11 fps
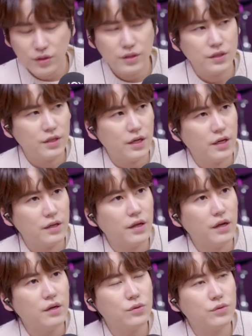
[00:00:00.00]
6시에
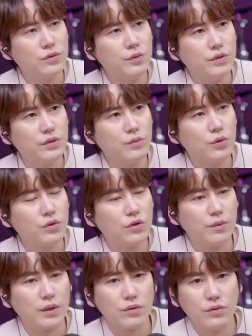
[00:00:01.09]
땡 하고 음원을 못
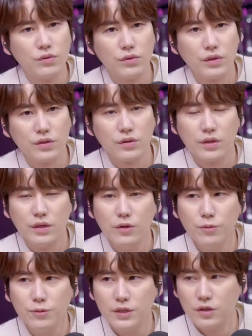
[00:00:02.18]
들어봤고 저는
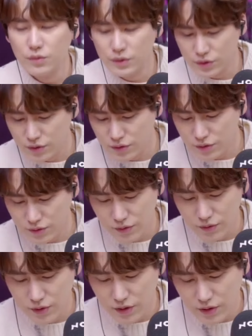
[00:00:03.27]
7시
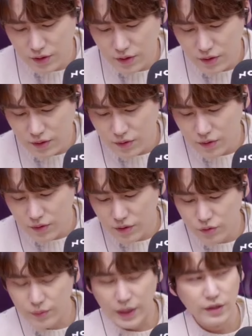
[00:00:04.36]
넘어서 어
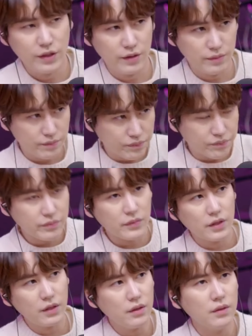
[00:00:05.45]
그래도 많이
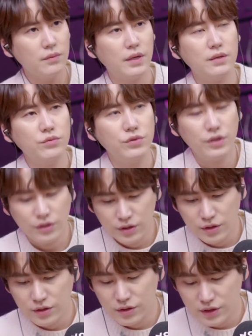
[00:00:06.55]
많은 분들이
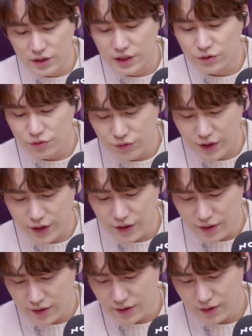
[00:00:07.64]
들으신
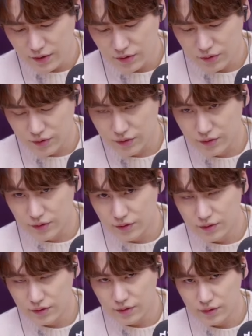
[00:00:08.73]
이후에 저는
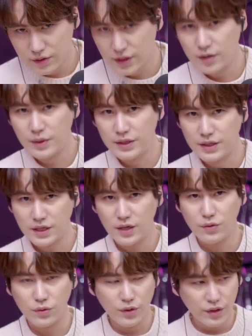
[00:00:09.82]
그 다음에 이제
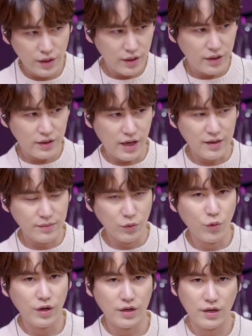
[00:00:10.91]
차로 다음
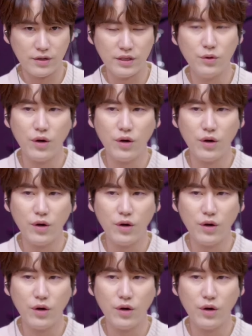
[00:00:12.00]
녹화를 하러